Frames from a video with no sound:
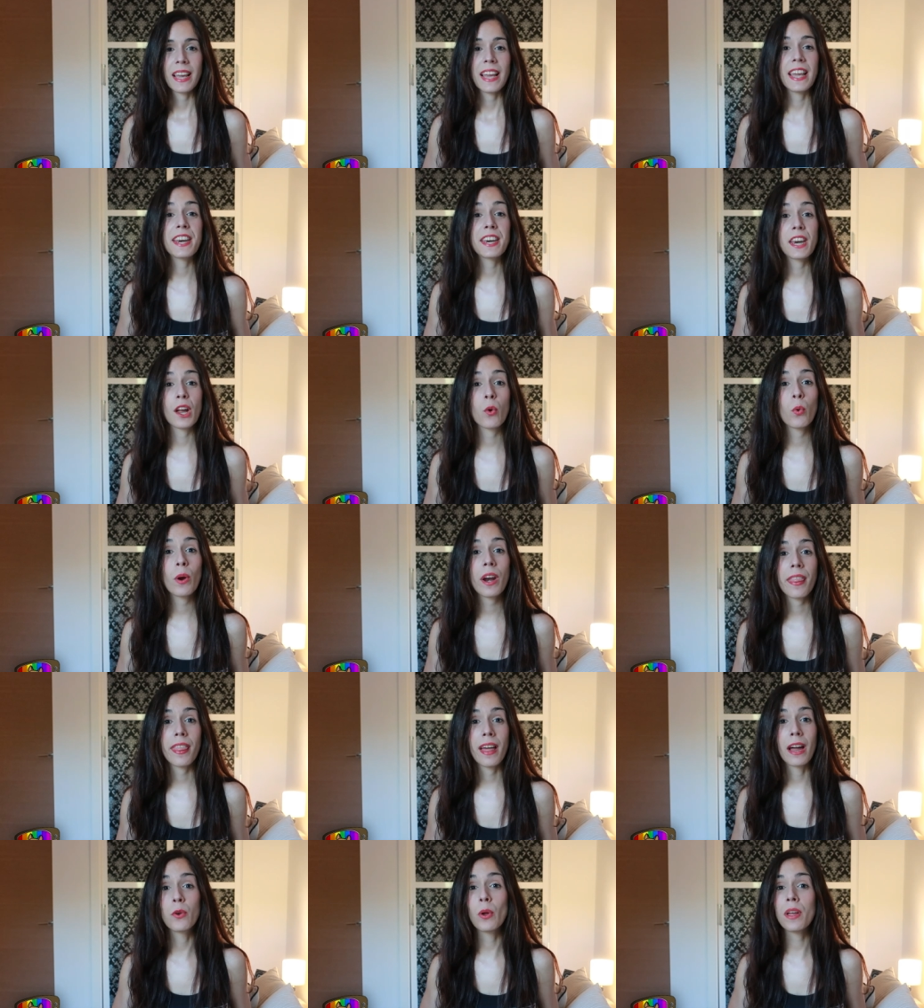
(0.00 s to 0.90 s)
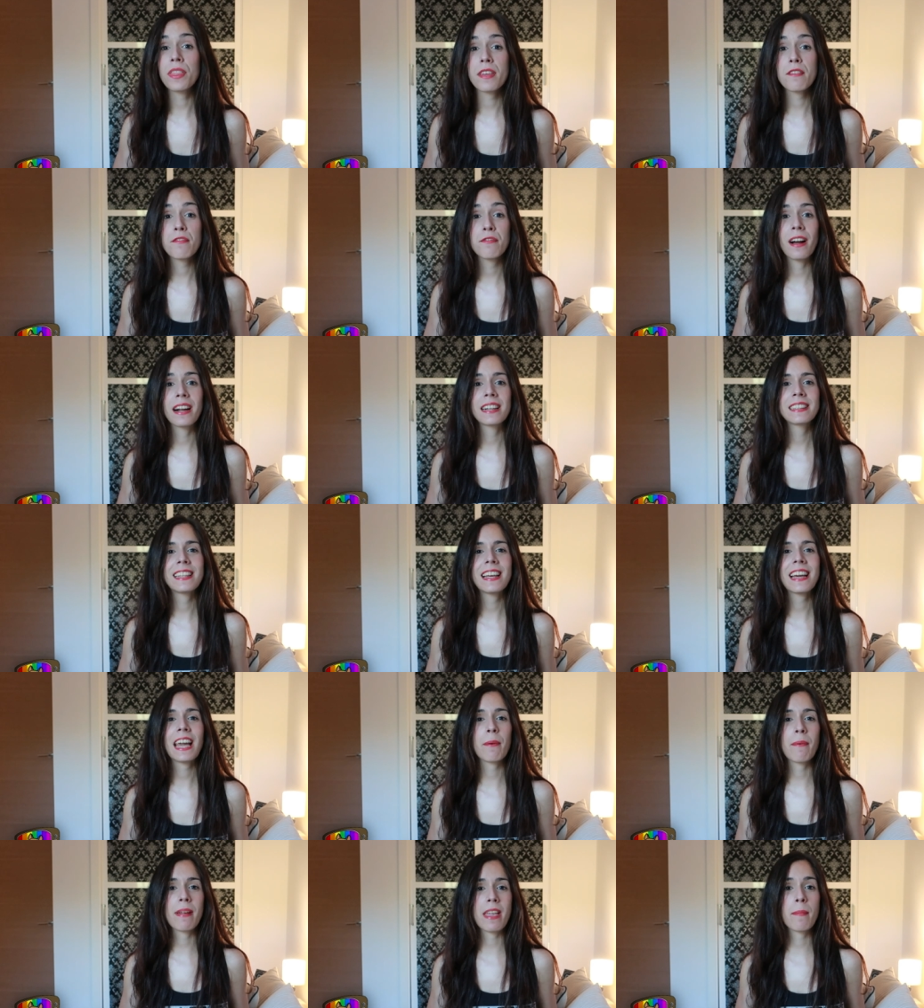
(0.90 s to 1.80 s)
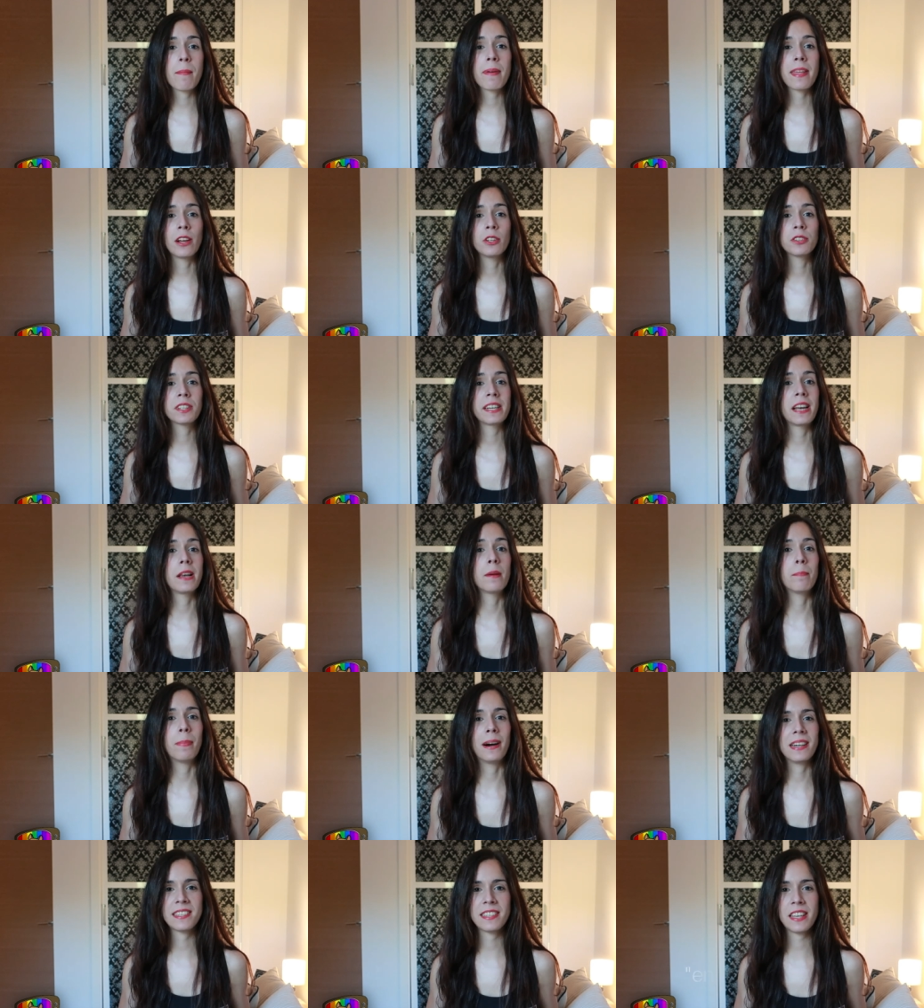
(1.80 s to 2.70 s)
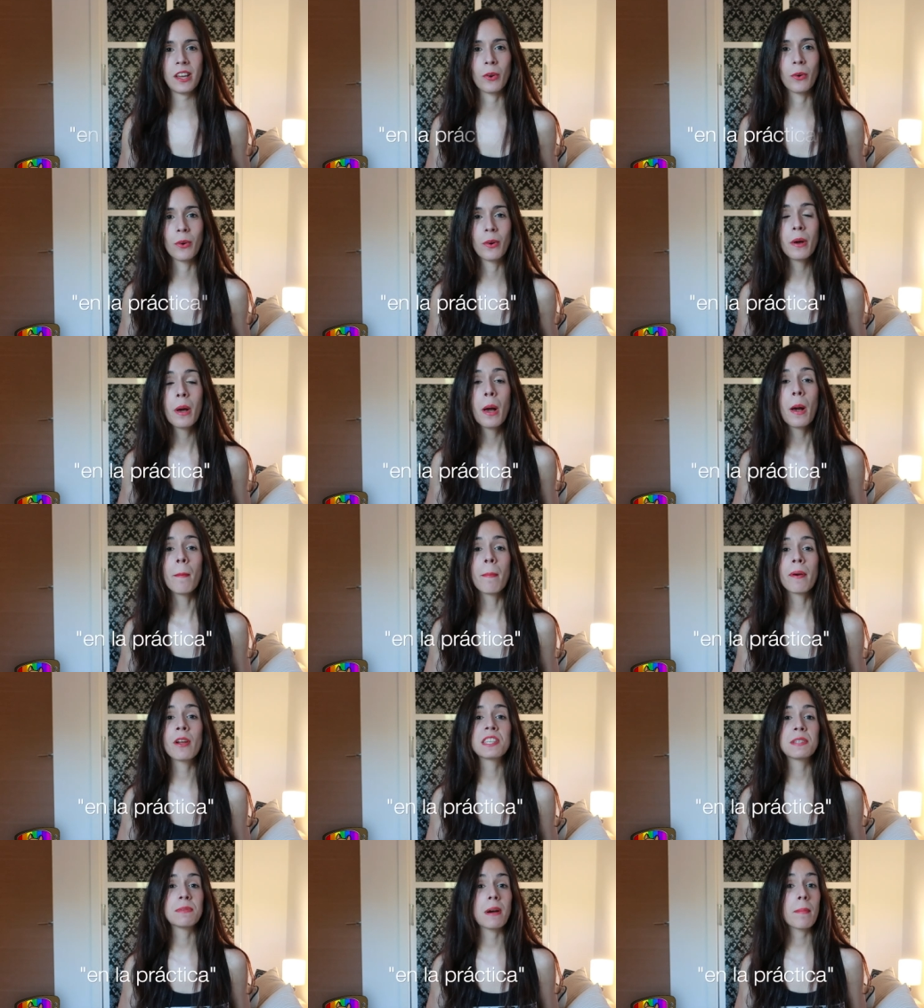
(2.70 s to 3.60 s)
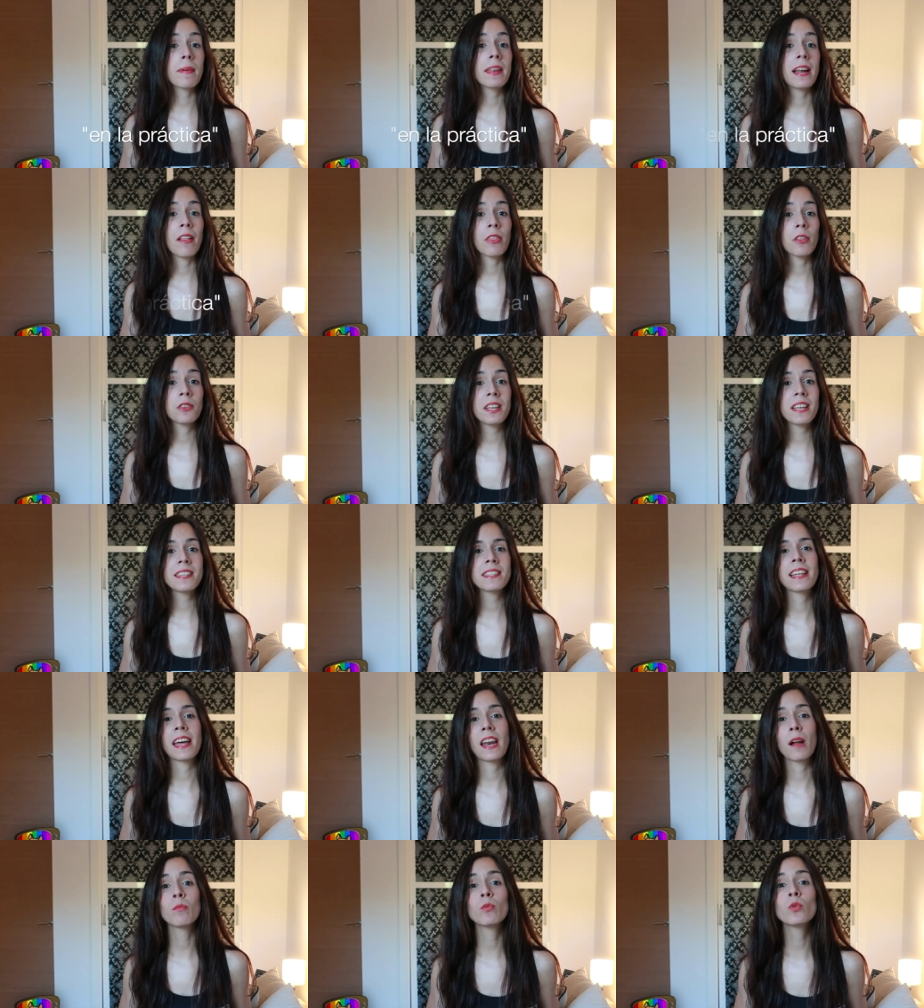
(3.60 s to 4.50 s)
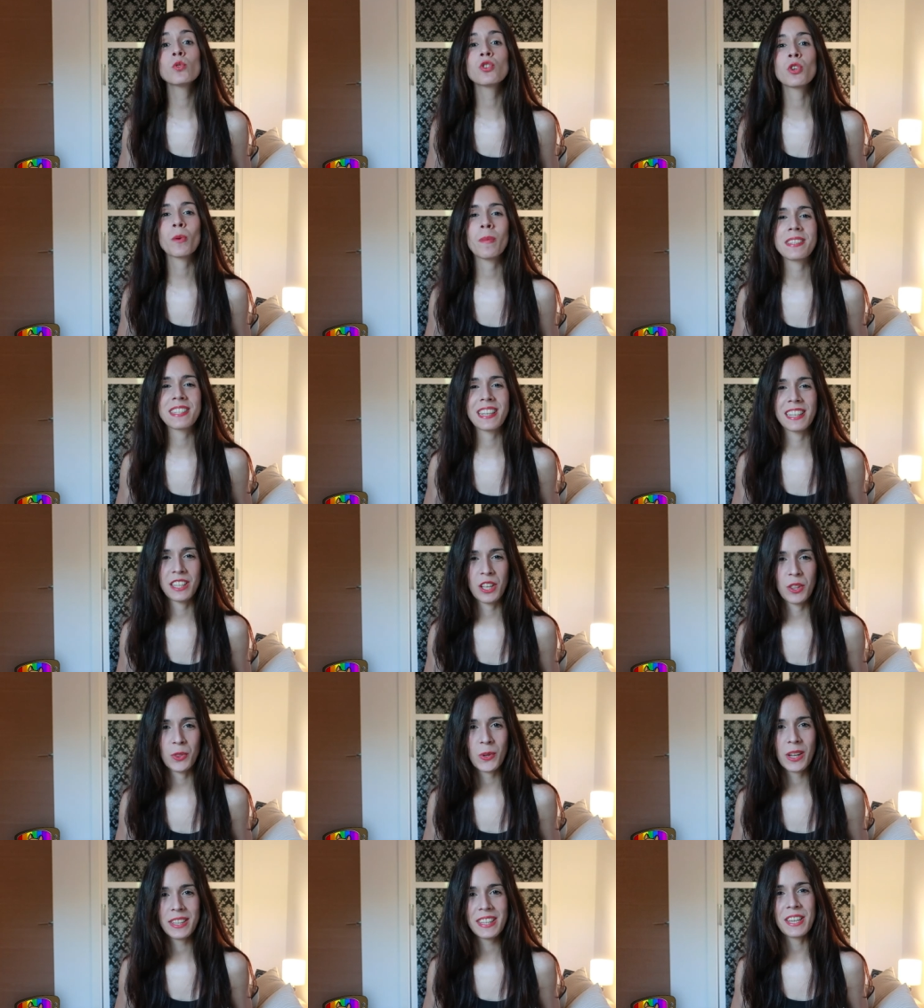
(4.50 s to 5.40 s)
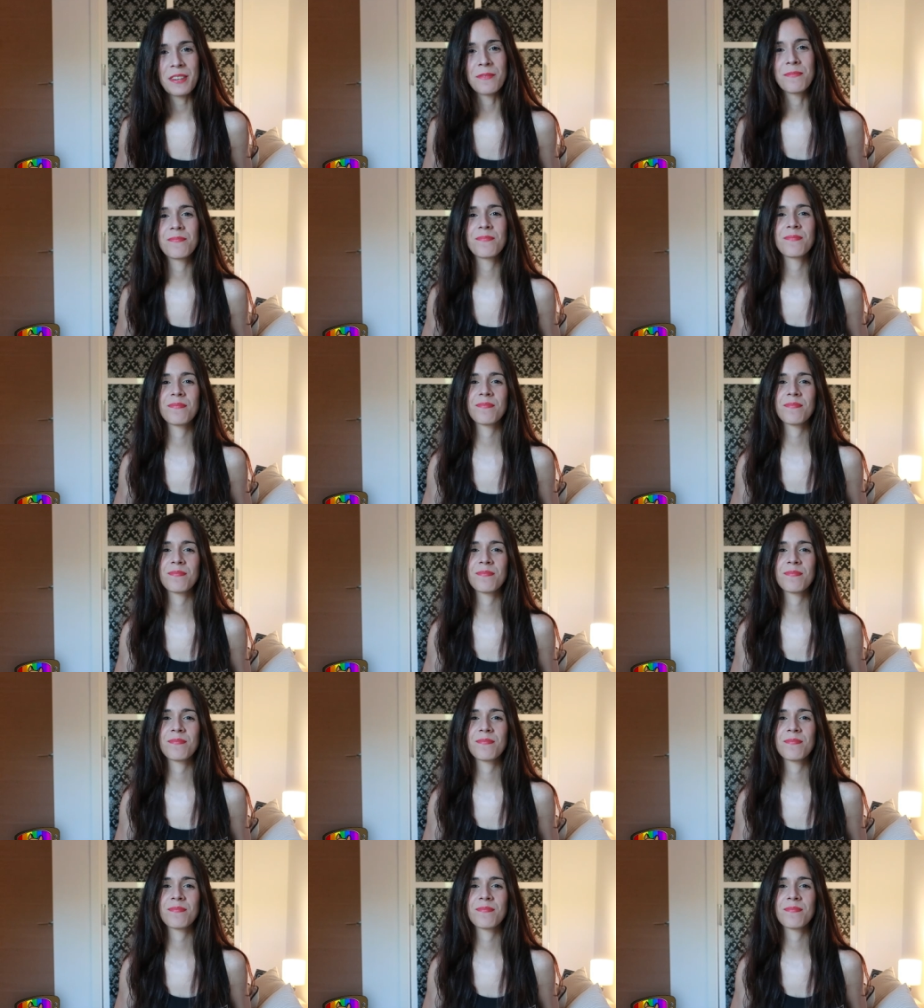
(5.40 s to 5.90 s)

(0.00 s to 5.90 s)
Y recuerda, no hace falta que vaya mirándote en el paseo, pero si va mirándote estará mucho más atento a ti.